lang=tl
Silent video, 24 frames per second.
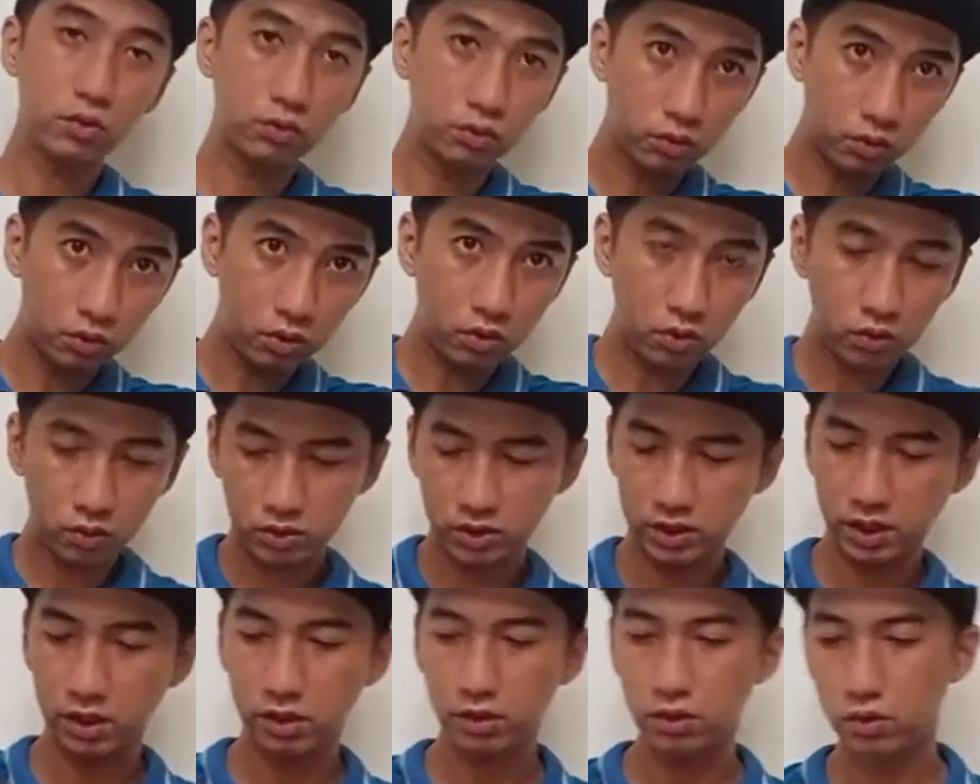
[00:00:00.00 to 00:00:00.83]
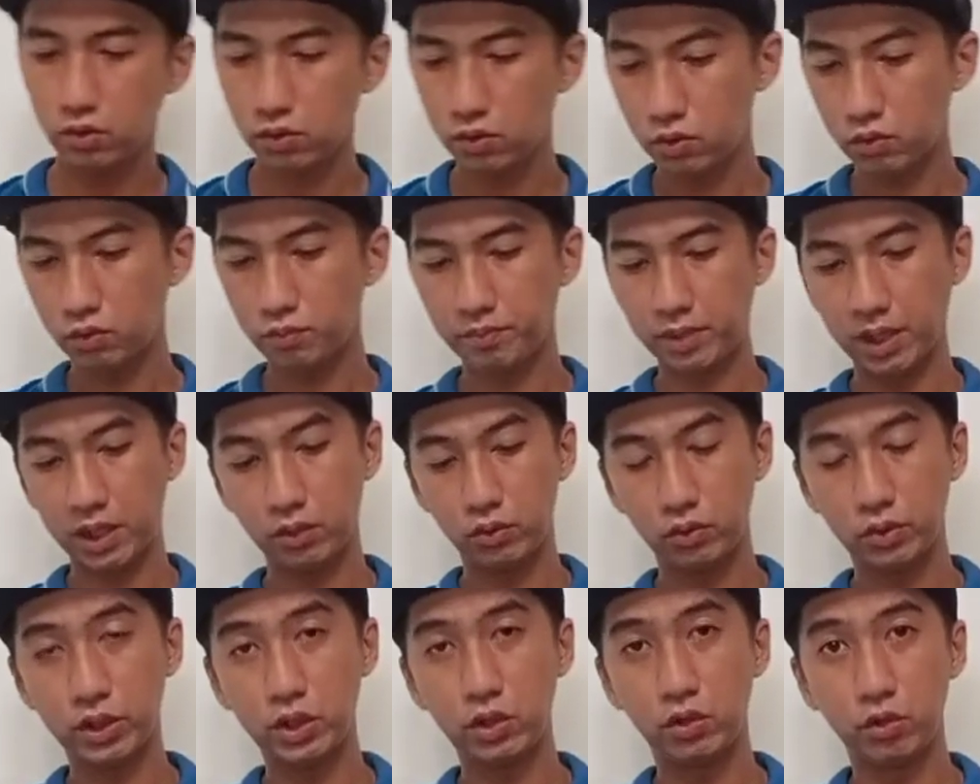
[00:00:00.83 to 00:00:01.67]
tuturo ako sa inyo kung
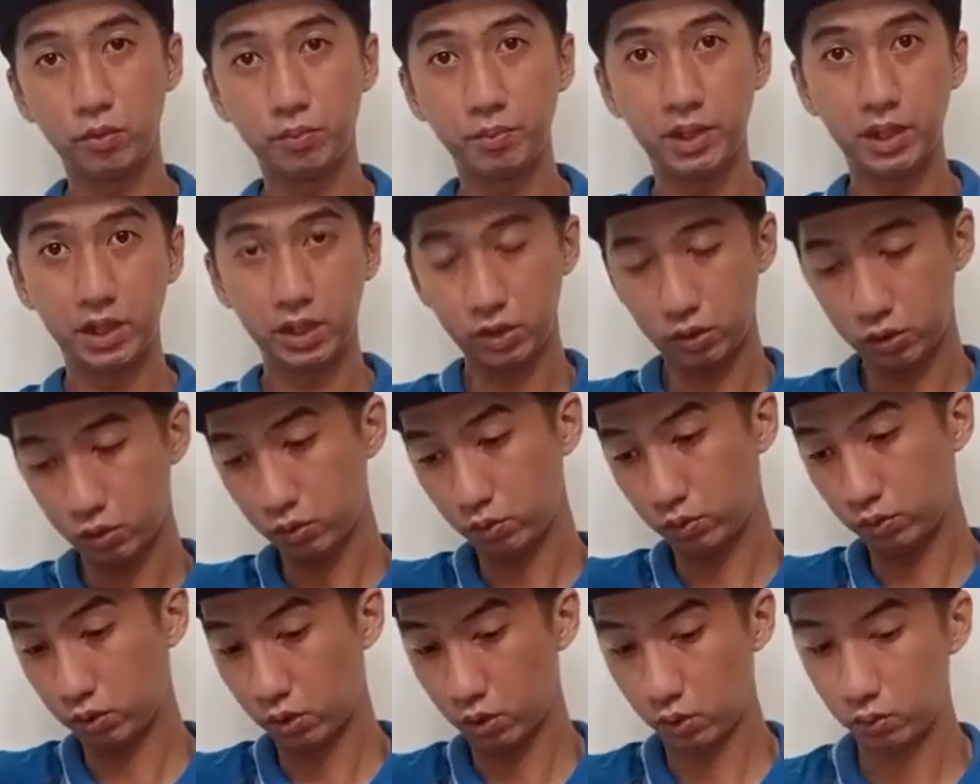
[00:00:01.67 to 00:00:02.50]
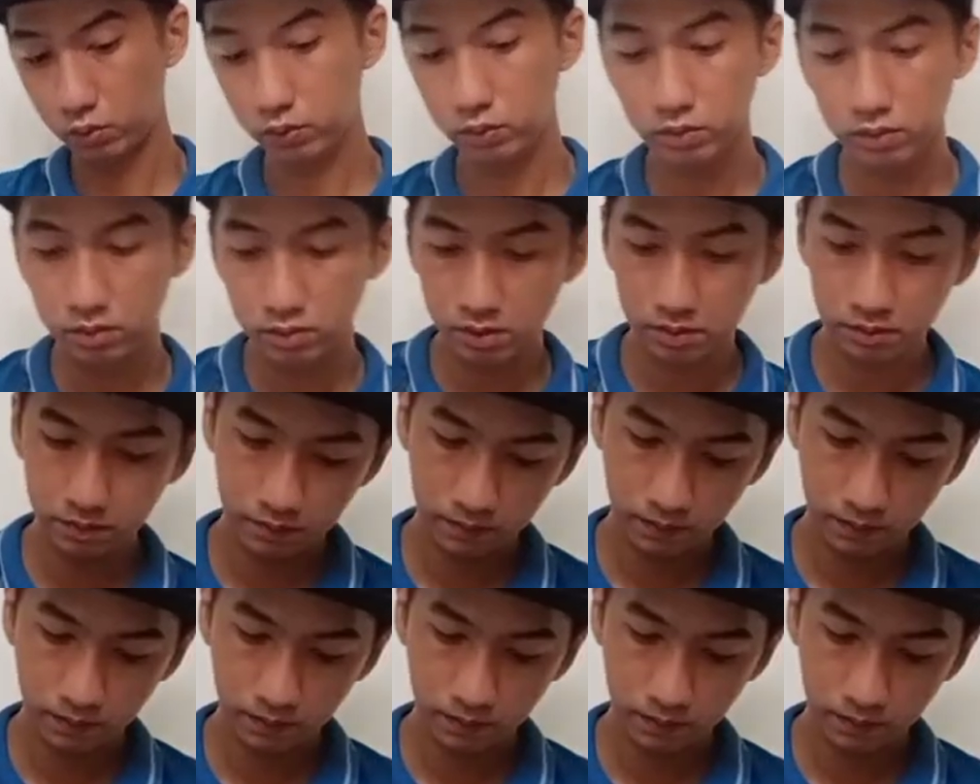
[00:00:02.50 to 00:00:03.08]
paano i-operate yung drone.